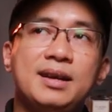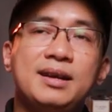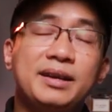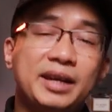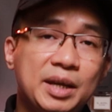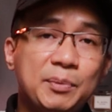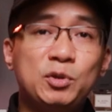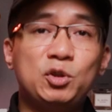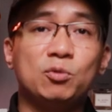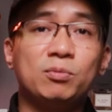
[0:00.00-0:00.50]

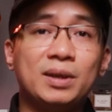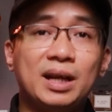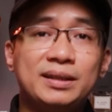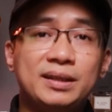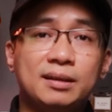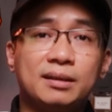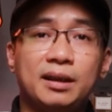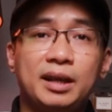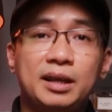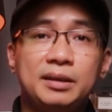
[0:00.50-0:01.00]
khi mà chúng ta
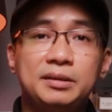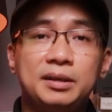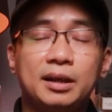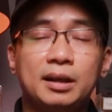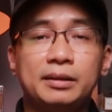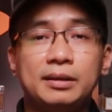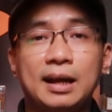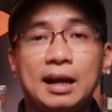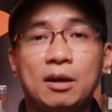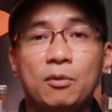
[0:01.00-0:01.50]
nhắc đến những
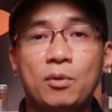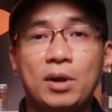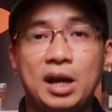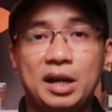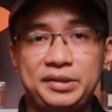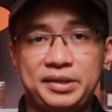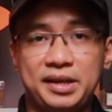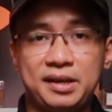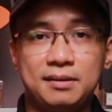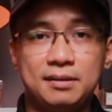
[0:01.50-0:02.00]
cái hãng
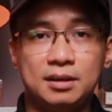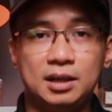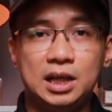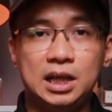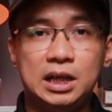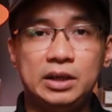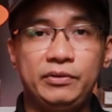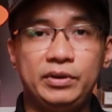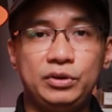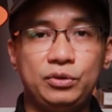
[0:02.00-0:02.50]
hoa xe
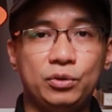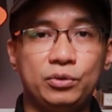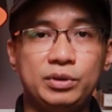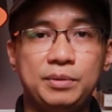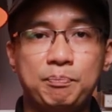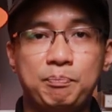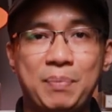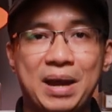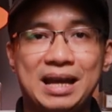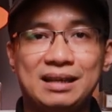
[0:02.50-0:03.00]
hơi, ví dụ như
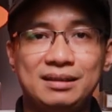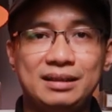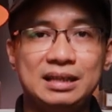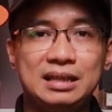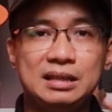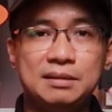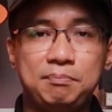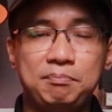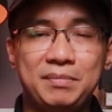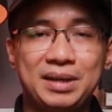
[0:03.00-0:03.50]

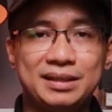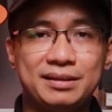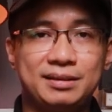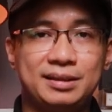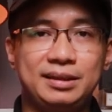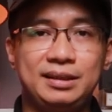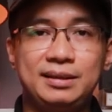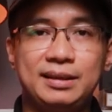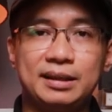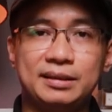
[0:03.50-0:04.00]
Bentley,
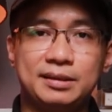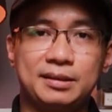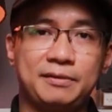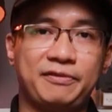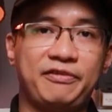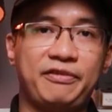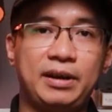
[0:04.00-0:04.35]
Mercedes,